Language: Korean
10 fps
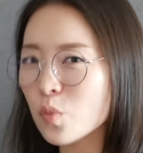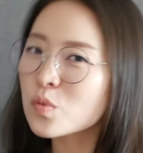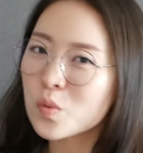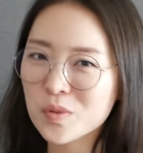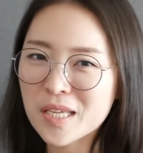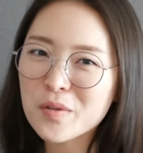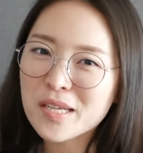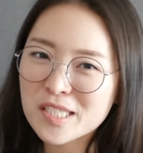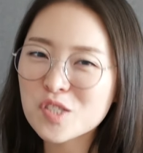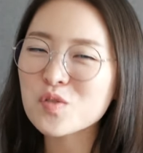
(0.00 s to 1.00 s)
도구로
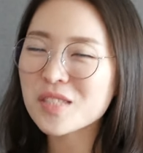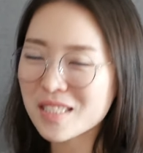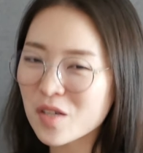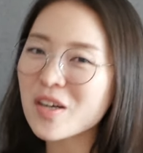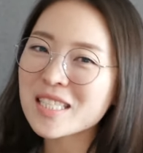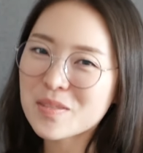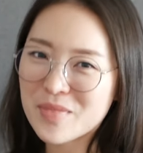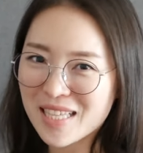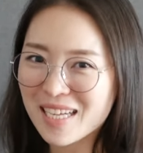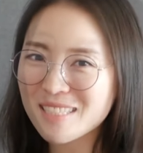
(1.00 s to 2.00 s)
사용하실 수 있을 것
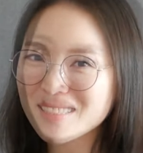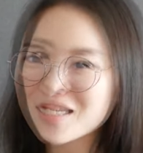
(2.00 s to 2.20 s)
같습니다.